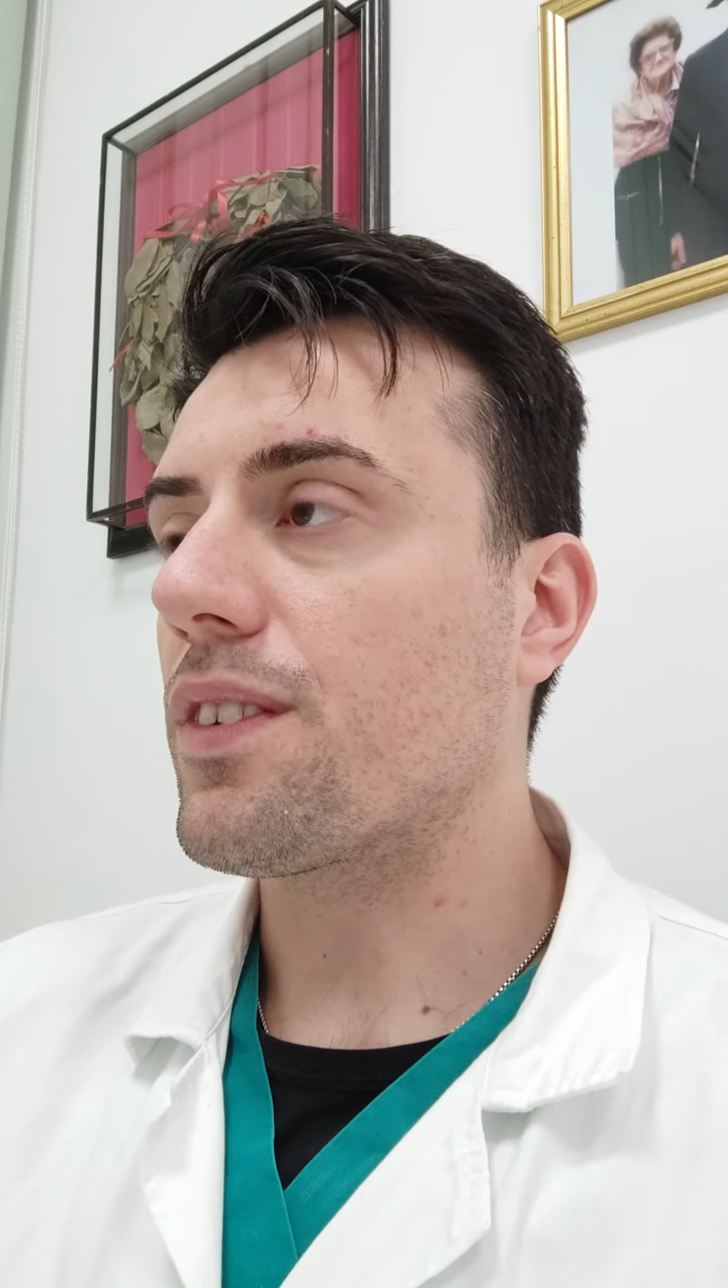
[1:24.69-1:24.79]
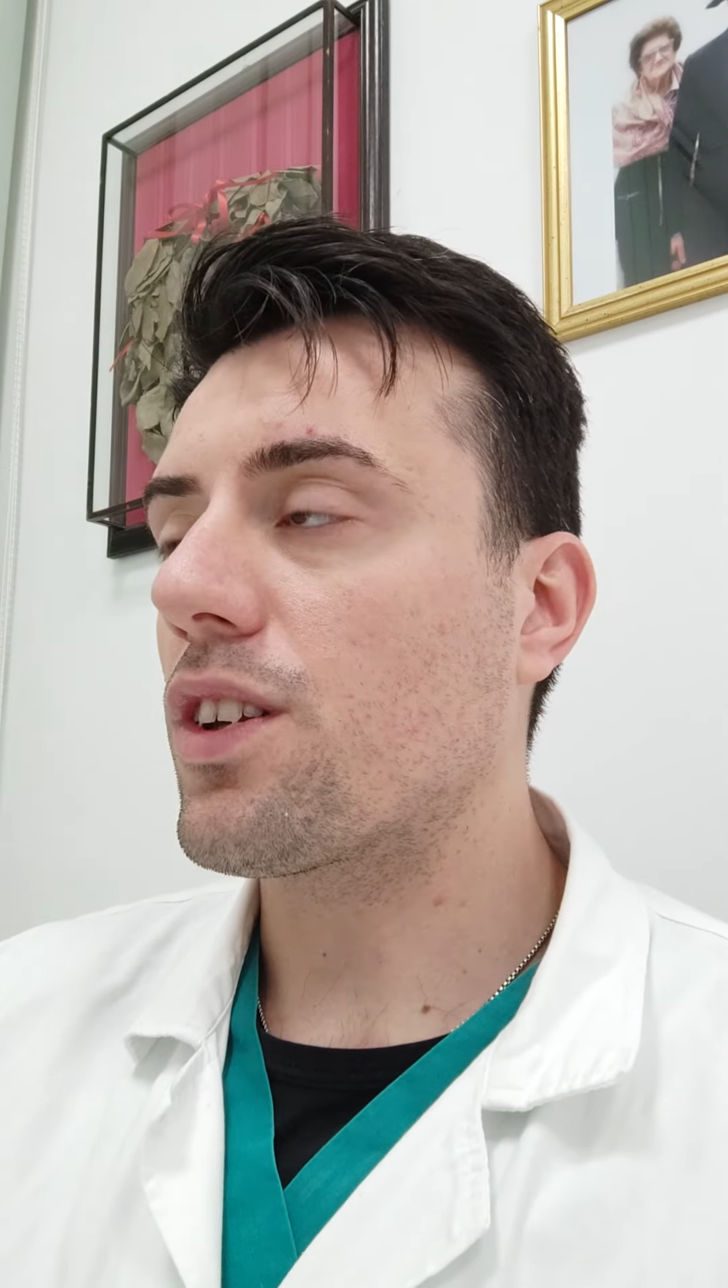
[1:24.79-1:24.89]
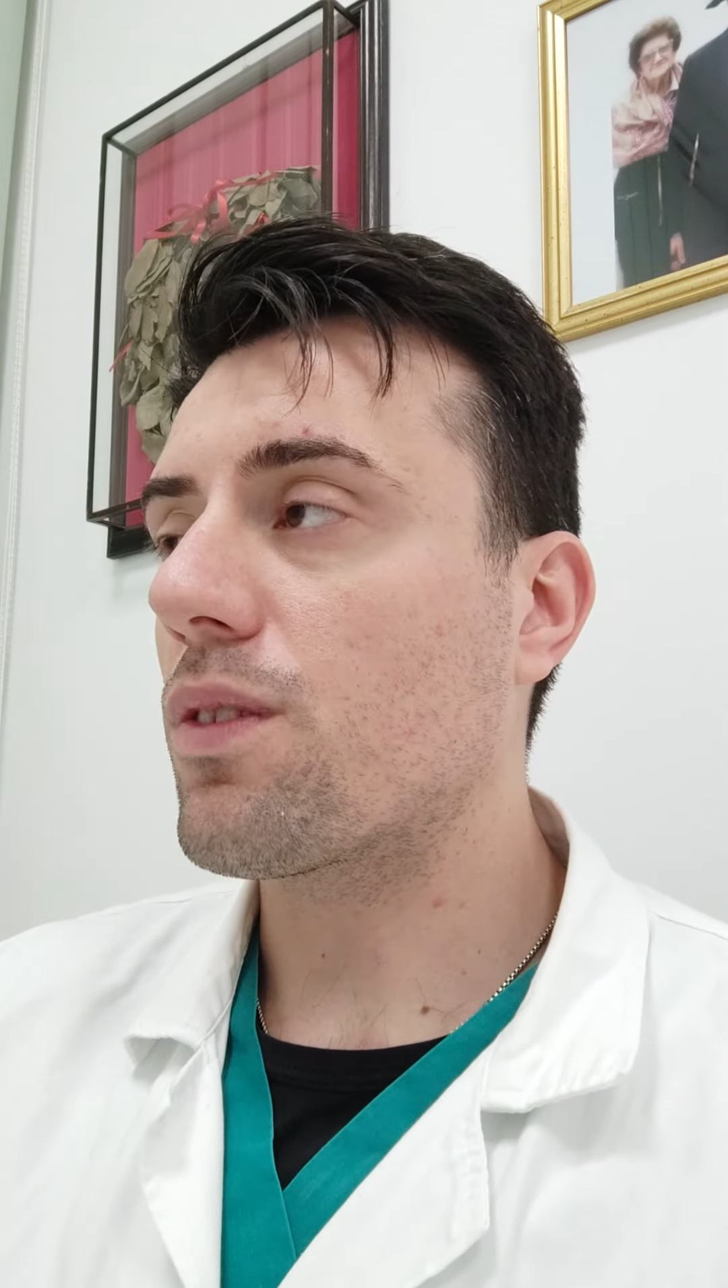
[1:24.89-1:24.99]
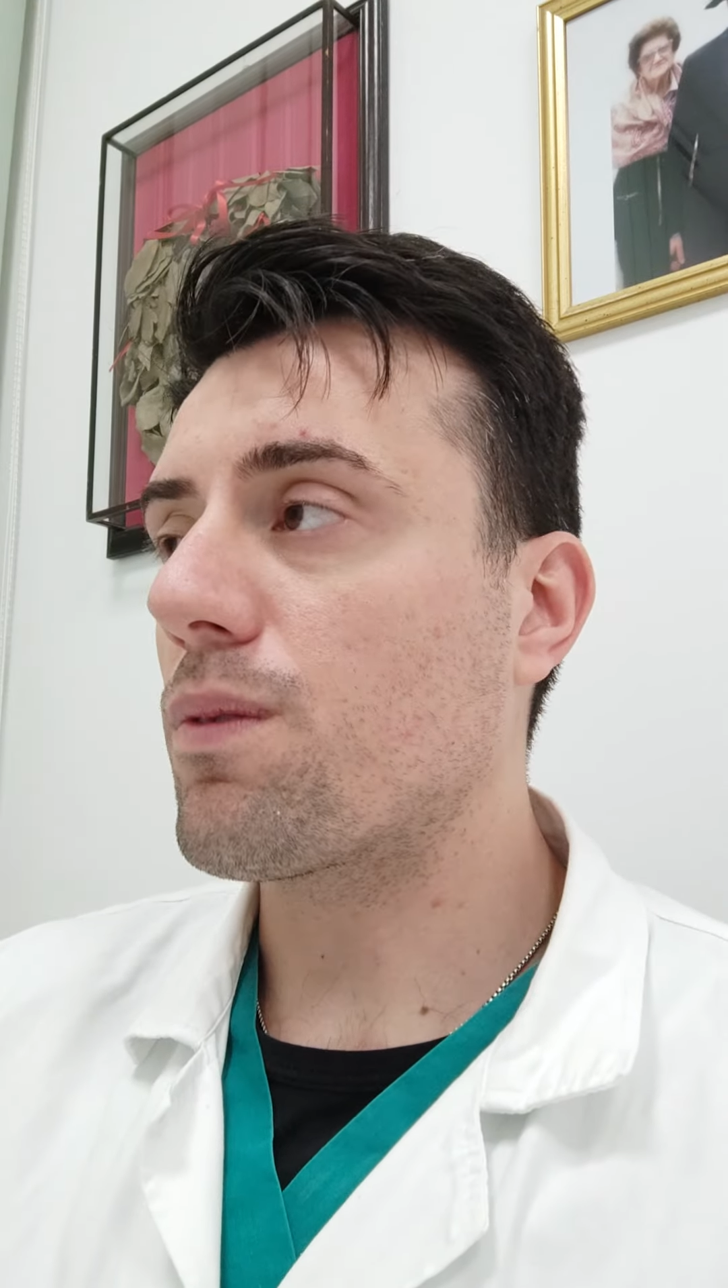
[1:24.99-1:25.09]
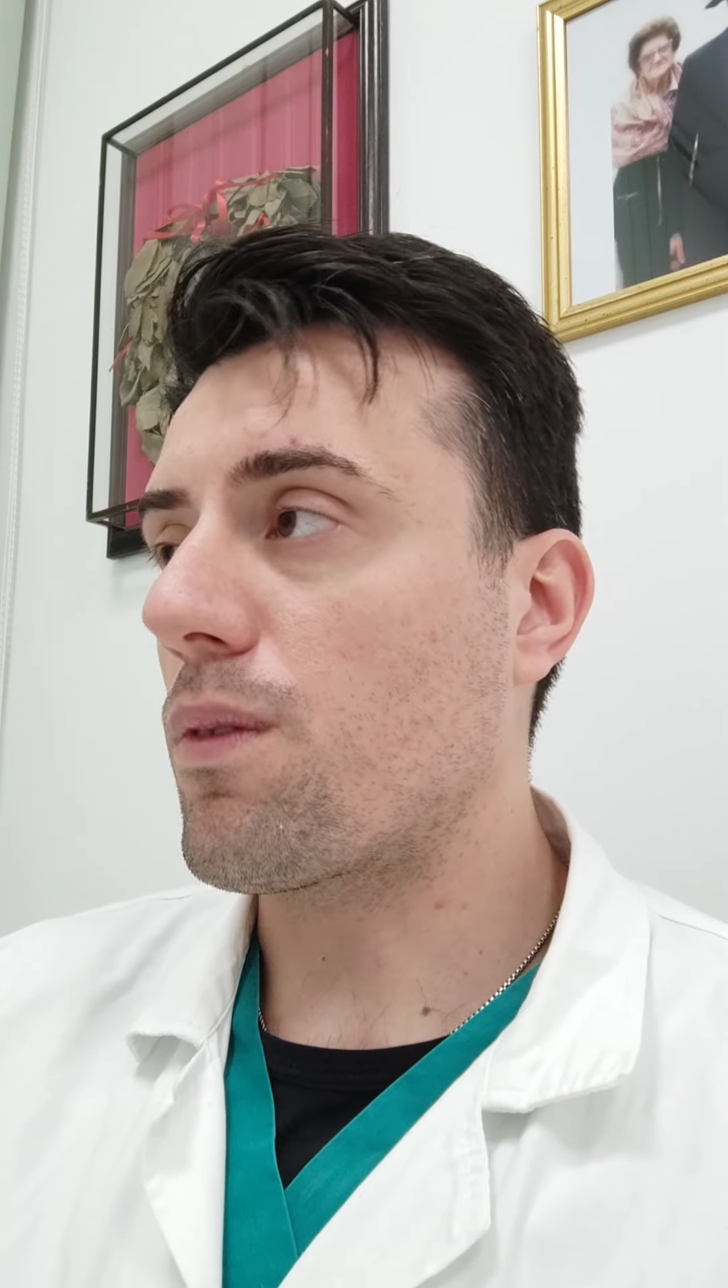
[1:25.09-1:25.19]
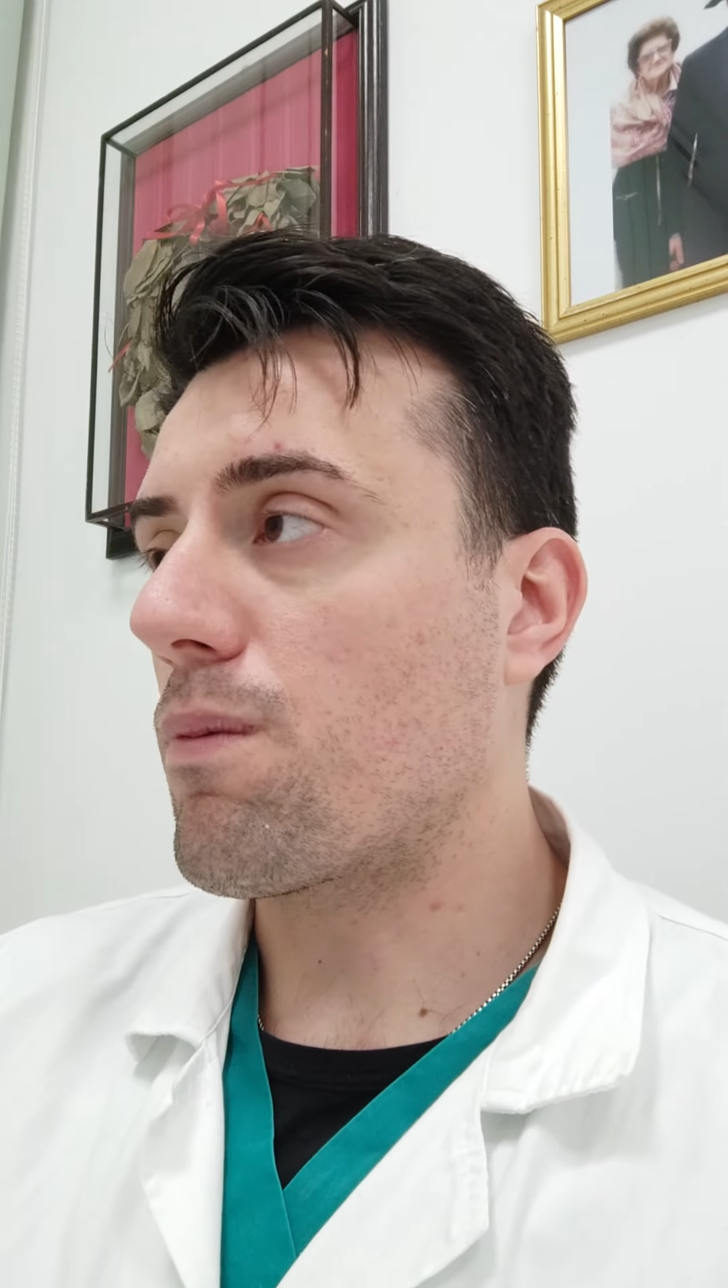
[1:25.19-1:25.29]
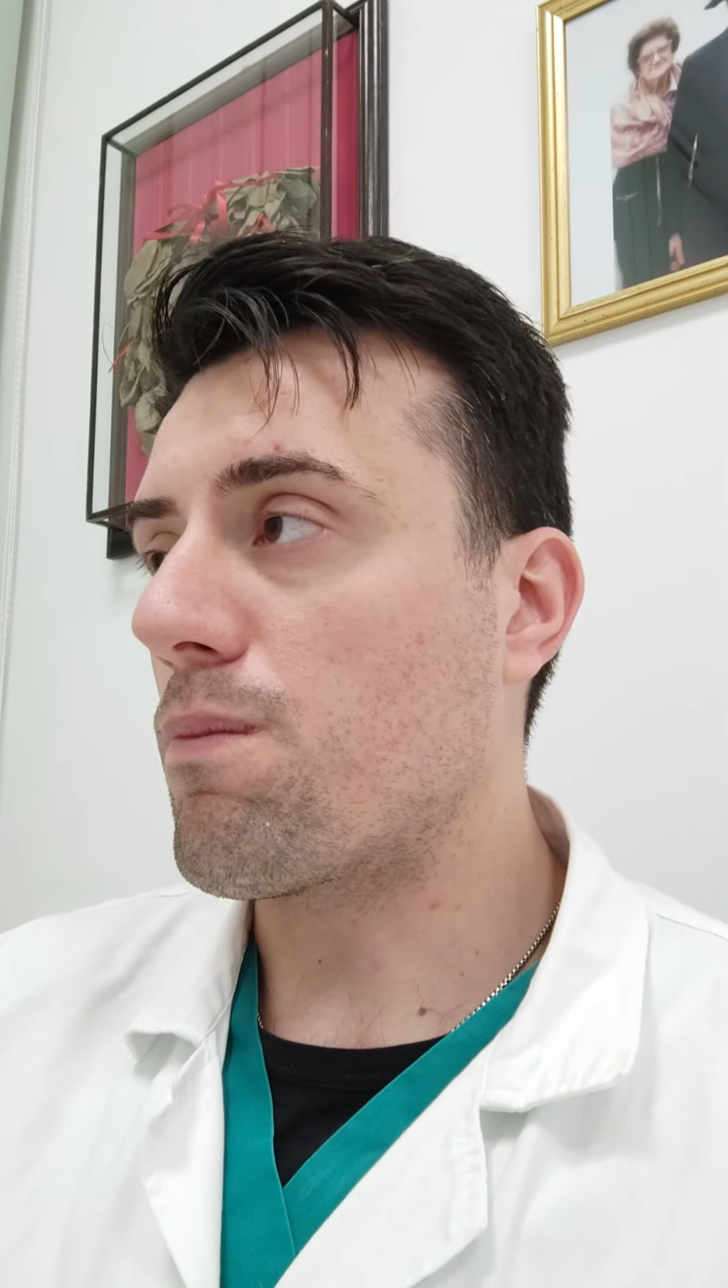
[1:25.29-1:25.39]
No,